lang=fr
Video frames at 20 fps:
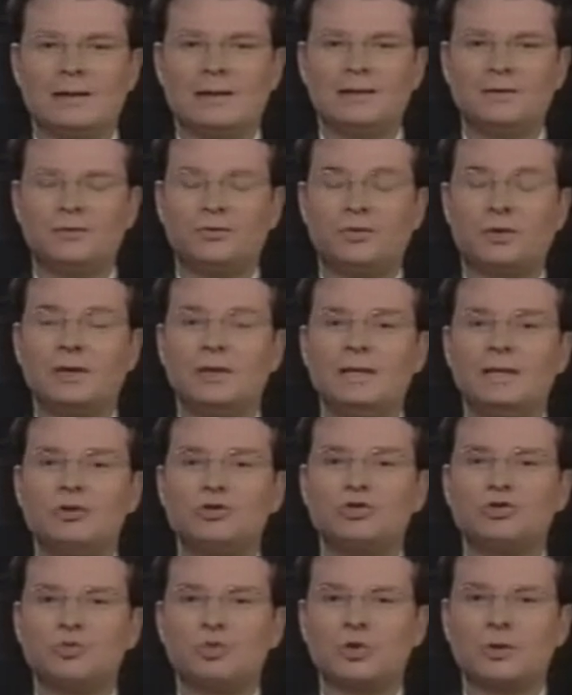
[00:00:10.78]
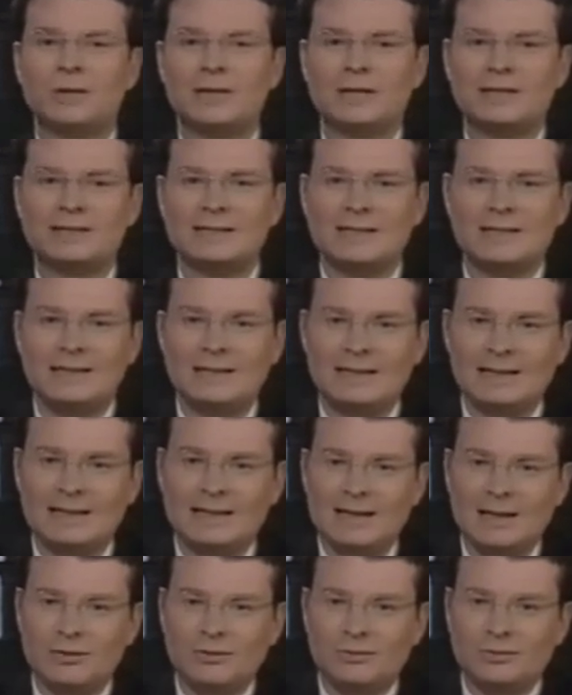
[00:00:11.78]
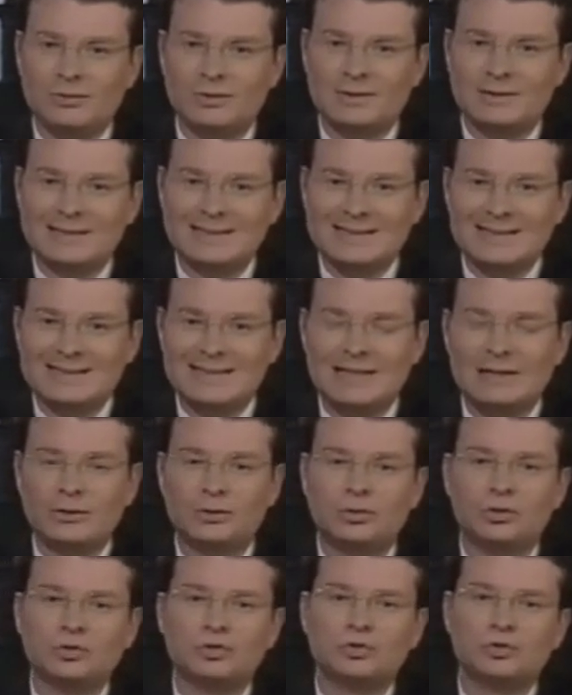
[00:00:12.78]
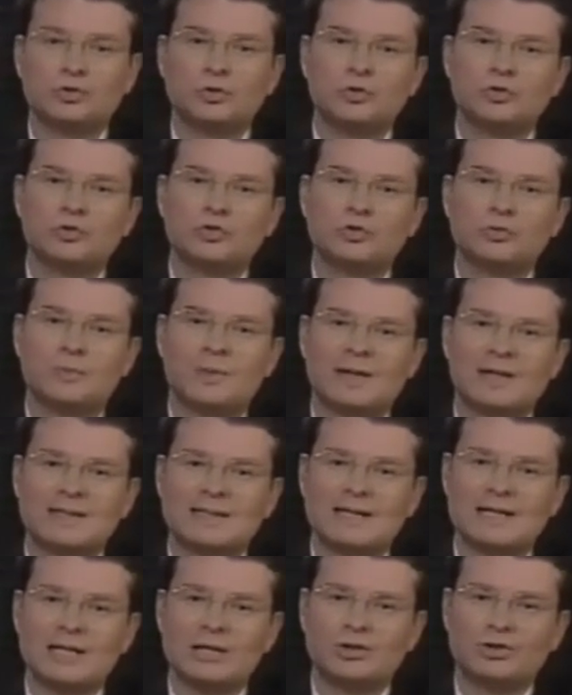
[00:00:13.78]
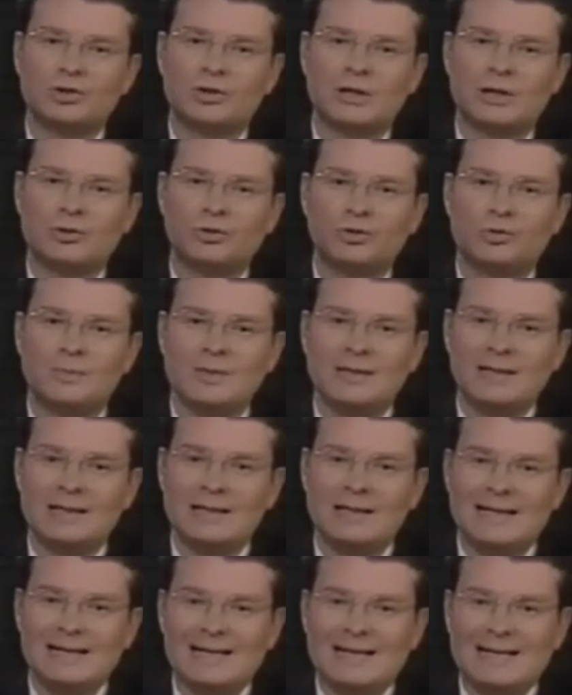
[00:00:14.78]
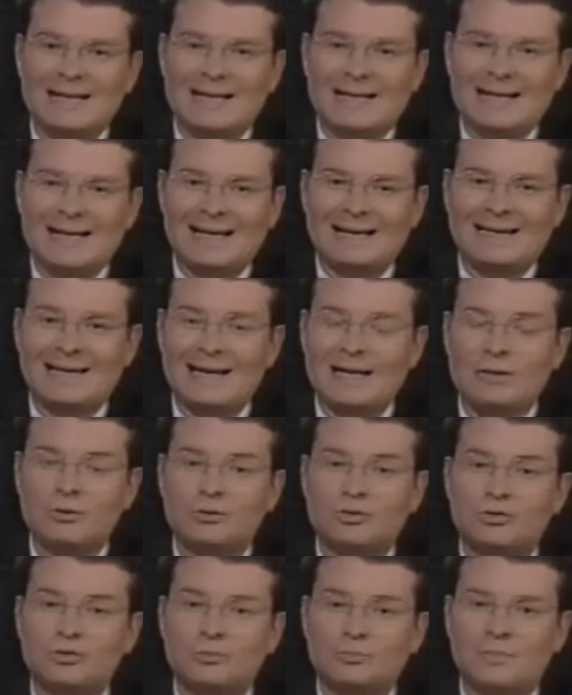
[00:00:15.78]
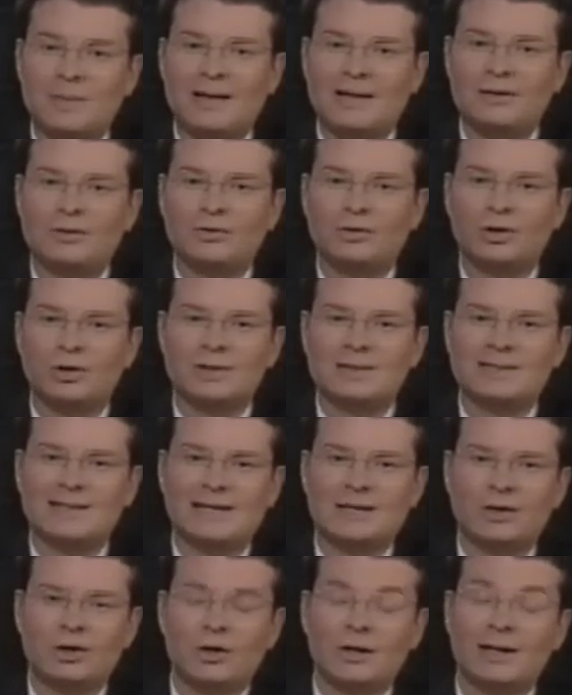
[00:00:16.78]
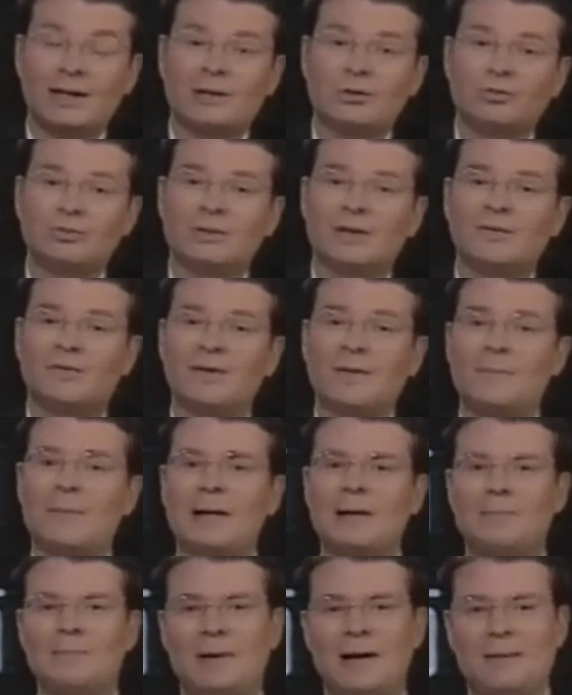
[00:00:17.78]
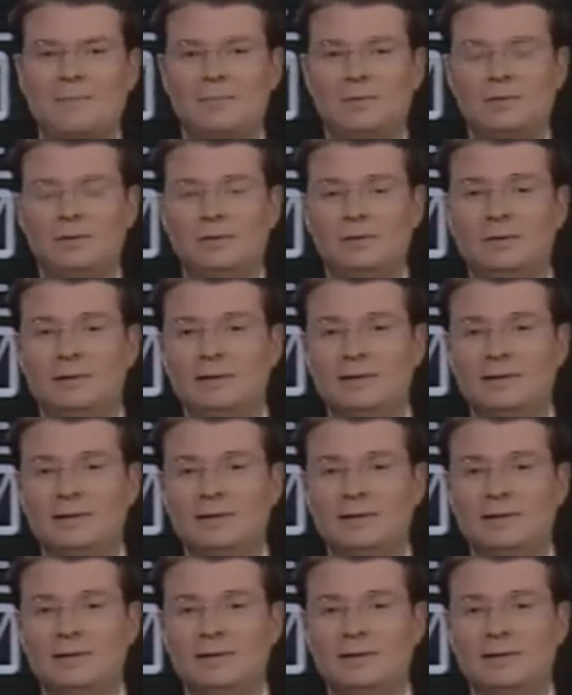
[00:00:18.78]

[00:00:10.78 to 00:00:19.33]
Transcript: les foyers du monde entier et à une dizaine de jours du passage de l'an 2000, la crainte d'une panne d'ordinateur est tout à fait palpable.